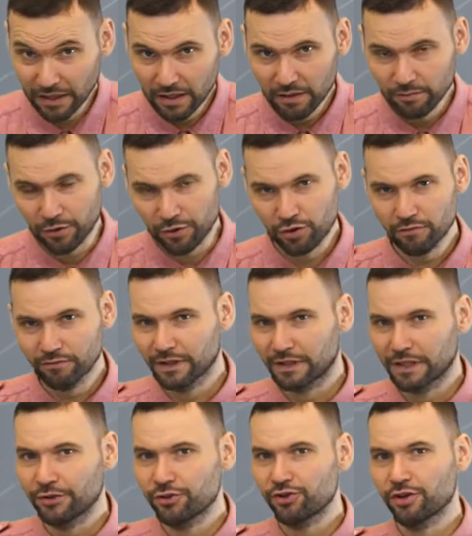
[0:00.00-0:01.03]
Причем, в
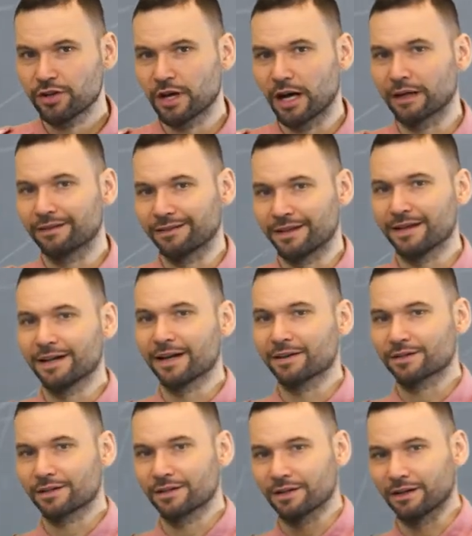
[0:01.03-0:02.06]
отличие от
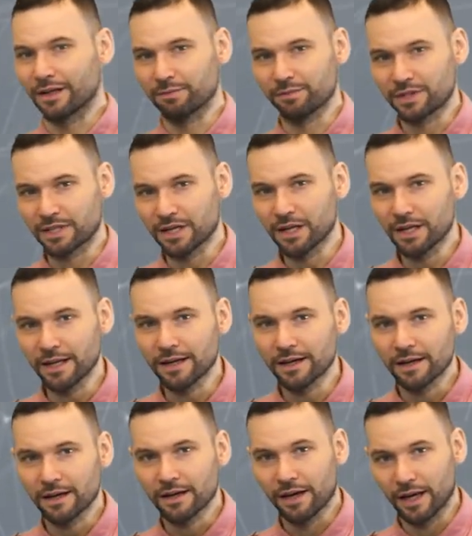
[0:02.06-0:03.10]
гигантских рептилий,
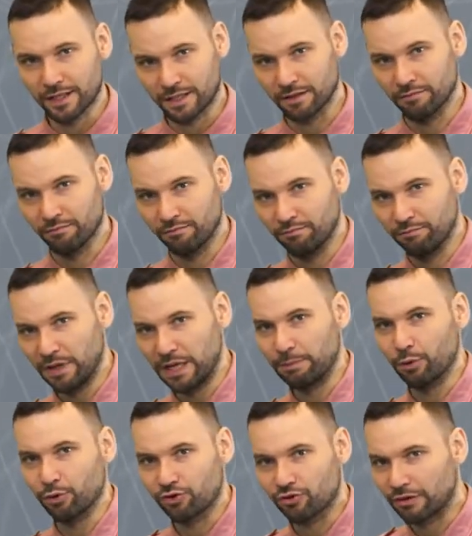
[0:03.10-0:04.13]
этим
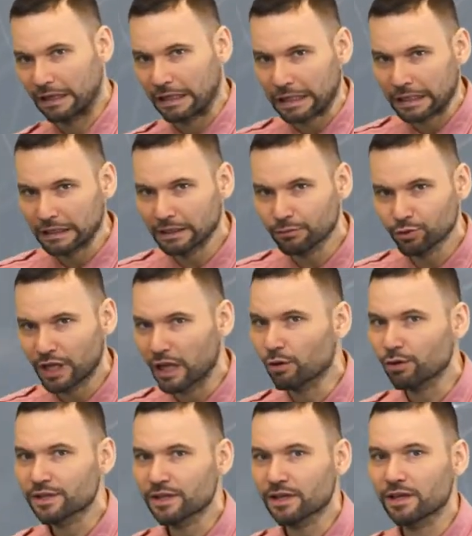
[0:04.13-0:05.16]
перепончатокрылым
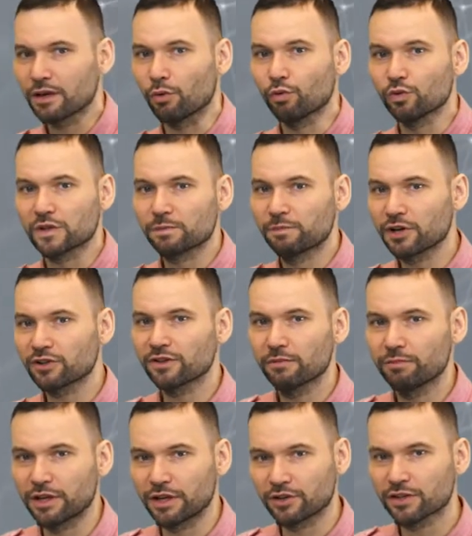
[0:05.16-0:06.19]
удалось таки успешно
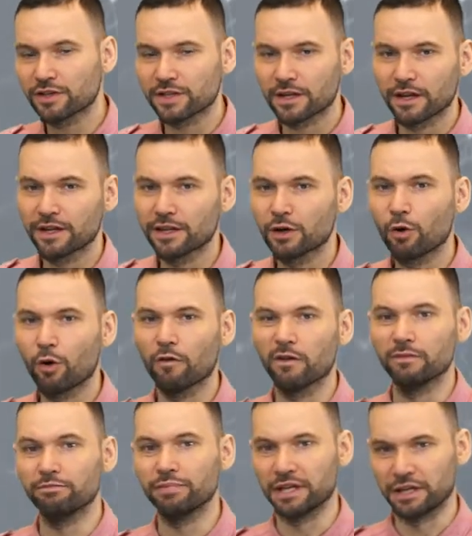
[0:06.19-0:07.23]
пережить
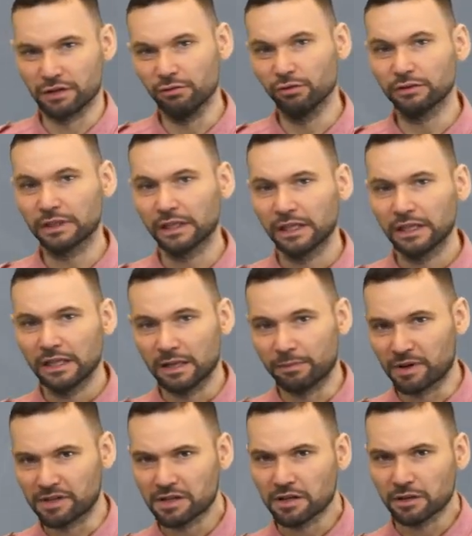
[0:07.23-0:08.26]
ледниковый период и
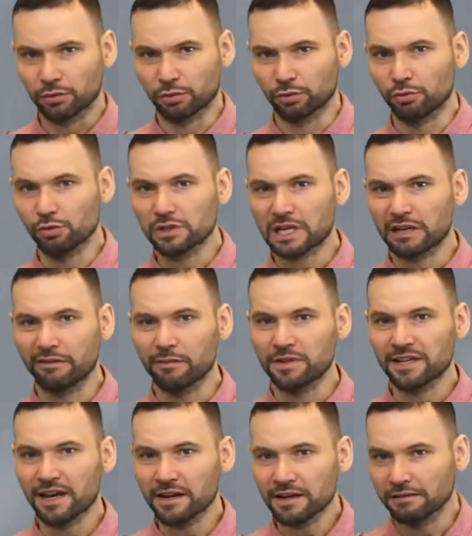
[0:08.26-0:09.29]
падение Тунгусского
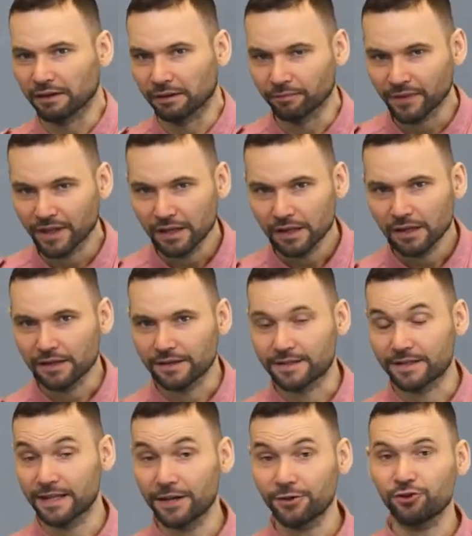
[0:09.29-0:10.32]
метеорита.
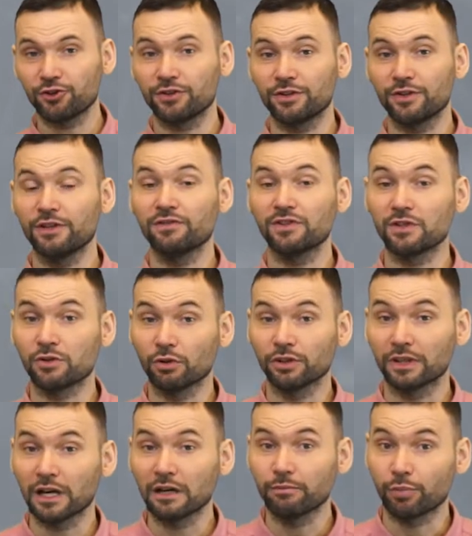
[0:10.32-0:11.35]
Значит, не все
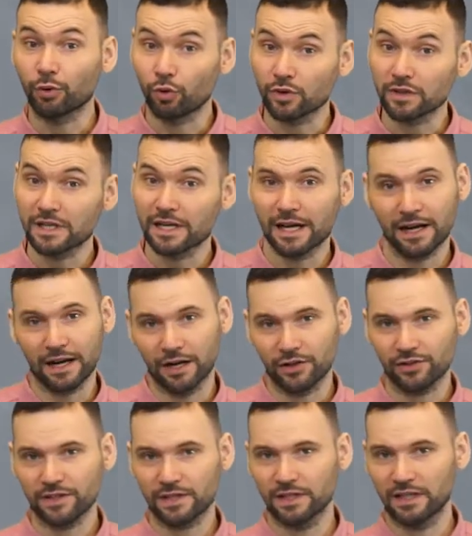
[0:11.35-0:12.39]
так просто, как
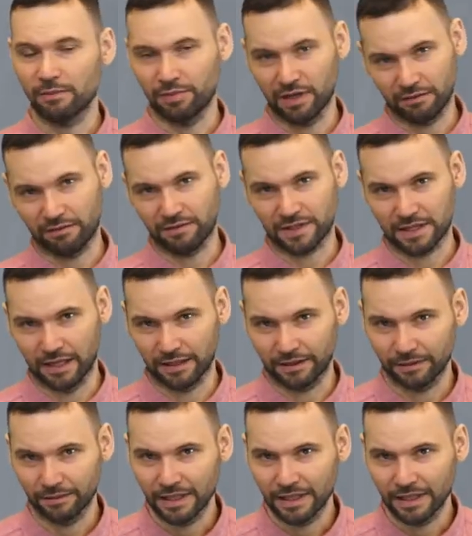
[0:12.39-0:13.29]
кажется на первый взгляд.